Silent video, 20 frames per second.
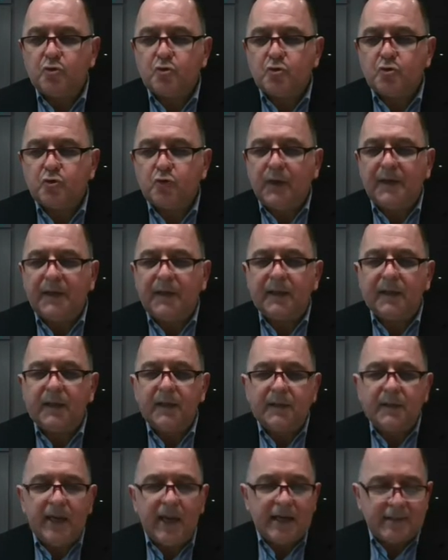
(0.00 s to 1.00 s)
şu
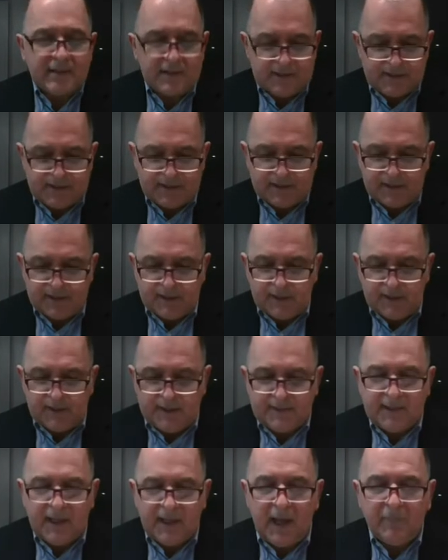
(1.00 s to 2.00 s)
ana kadar
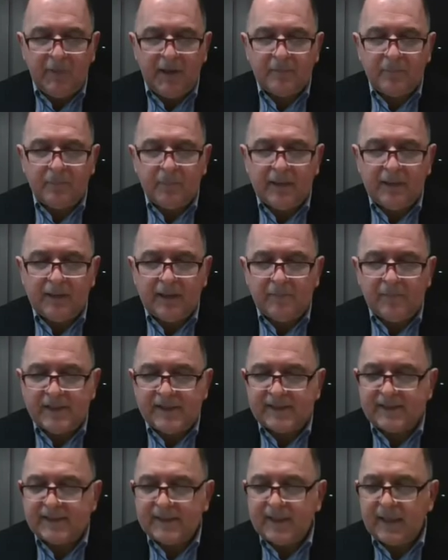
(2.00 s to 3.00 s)
hitap
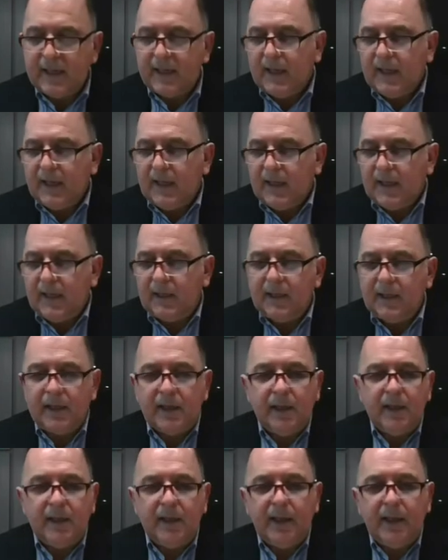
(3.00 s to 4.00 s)
etmediğimiz
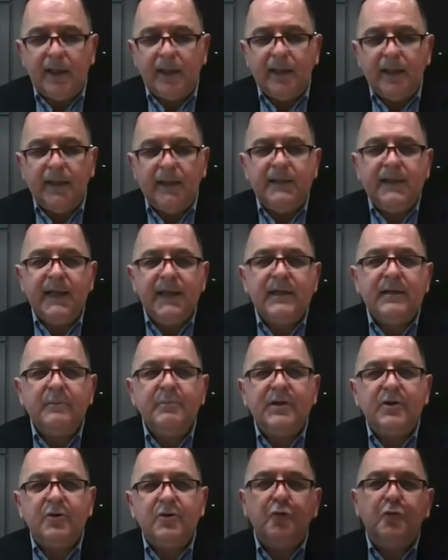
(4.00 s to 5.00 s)

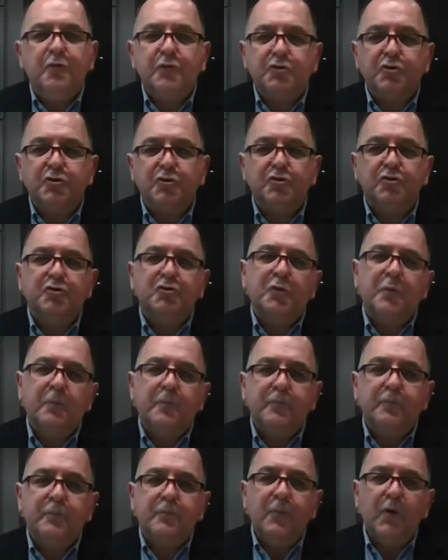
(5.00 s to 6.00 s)
yeni bir nüfus
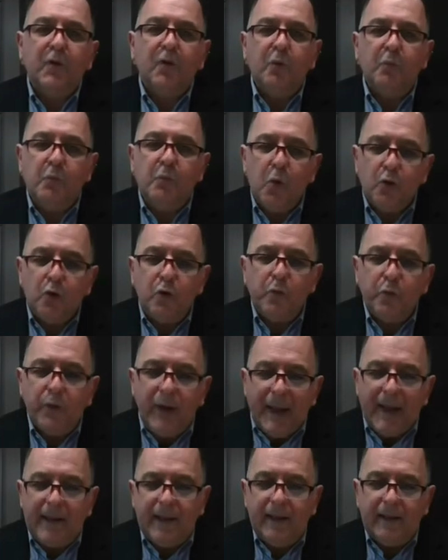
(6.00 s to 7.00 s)

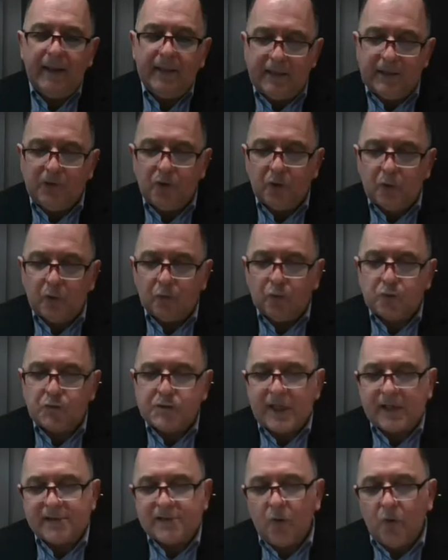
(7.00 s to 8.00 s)
bölümüne gidiyor
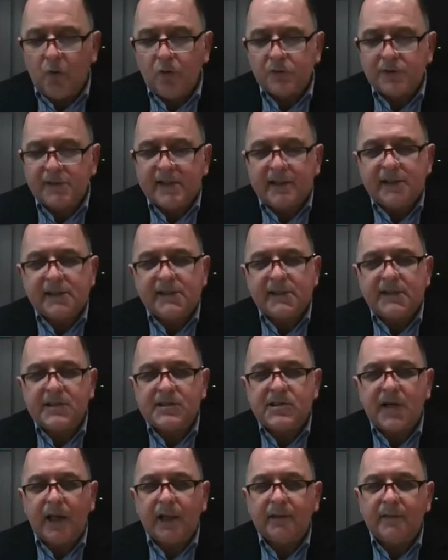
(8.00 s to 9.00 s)
olacağız. 18
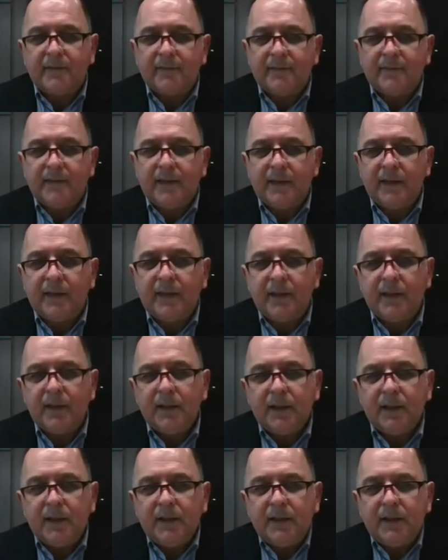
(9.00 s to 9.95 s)
yaş altında